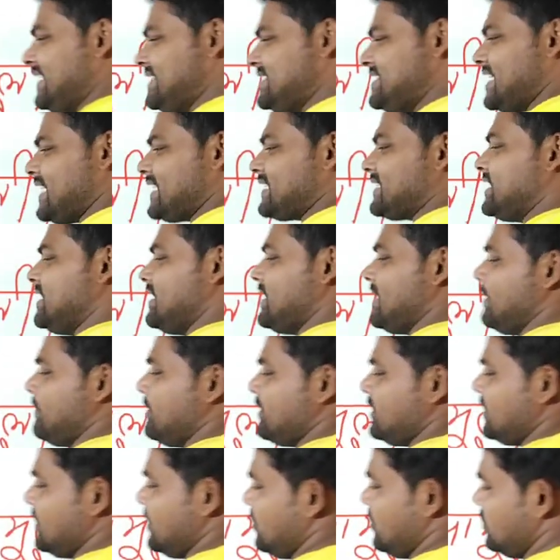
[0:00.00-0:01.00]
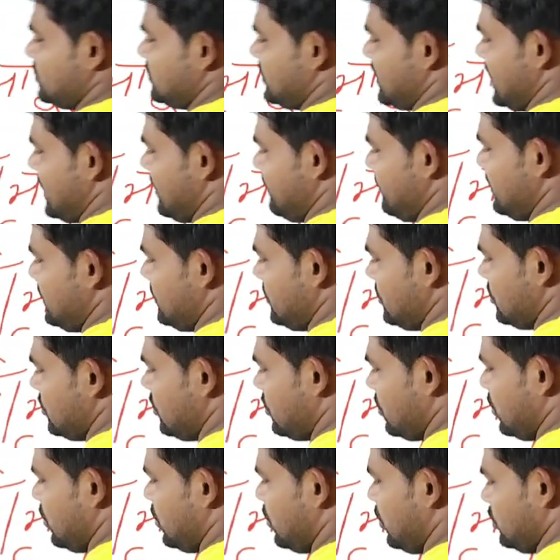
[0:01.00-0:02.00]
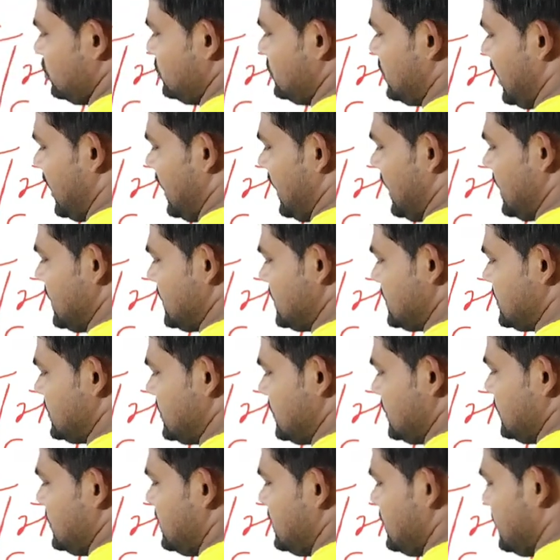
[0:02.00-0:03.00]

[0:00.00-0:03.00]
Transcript: डिजेक्टेड का मतलब होता है अभी उदास